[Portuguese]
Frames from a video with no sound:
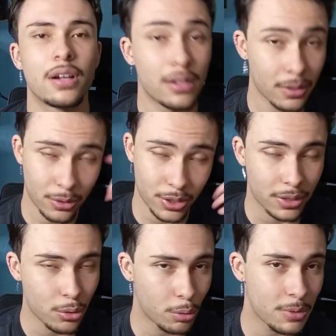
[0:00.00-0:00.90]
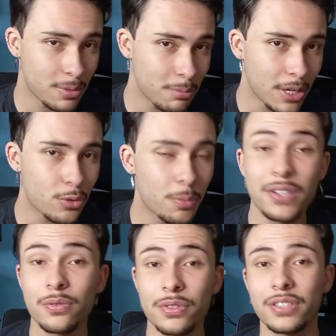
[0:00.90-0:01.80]
Claro que eu já tenho algumas em mente, mas
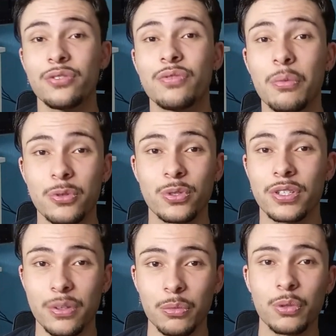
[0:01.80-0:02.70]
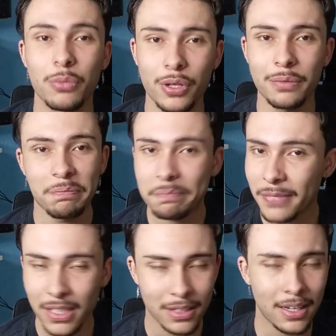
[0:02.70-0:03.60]
se você tiver uma sugestão muito boa,
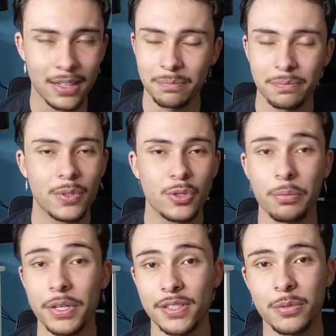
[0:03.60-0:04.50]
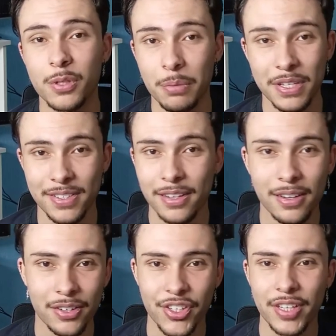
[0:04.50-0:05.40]
cara, super simples de eu pensar em
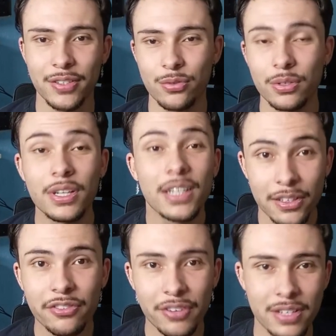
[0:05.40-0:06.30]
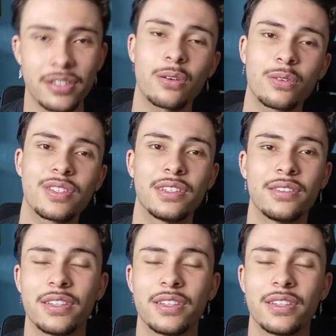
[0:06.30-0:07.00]
encaixar isso e fazer acontecer.